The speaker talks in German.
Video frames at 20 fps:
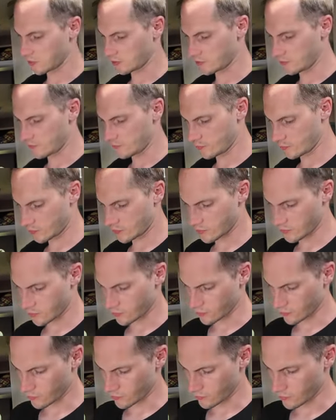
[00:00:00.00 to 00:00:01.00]
Grillwürze.
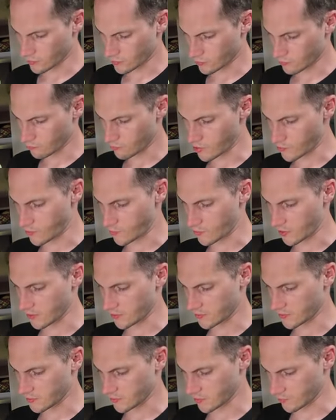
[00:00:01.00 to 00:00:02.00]
Machen wir
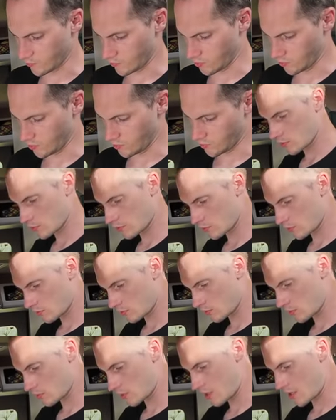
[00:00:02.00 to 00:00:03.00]
beides zusammen.
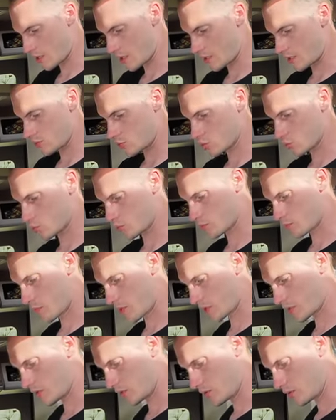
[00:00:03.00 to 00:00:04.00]
Ein Schuss
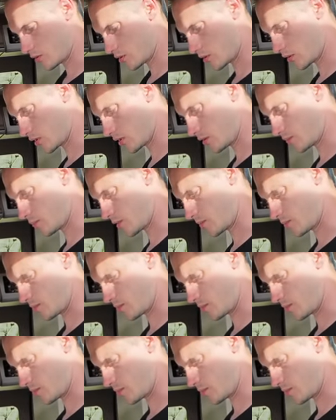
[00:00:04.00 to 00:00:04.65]
Maggi geht bei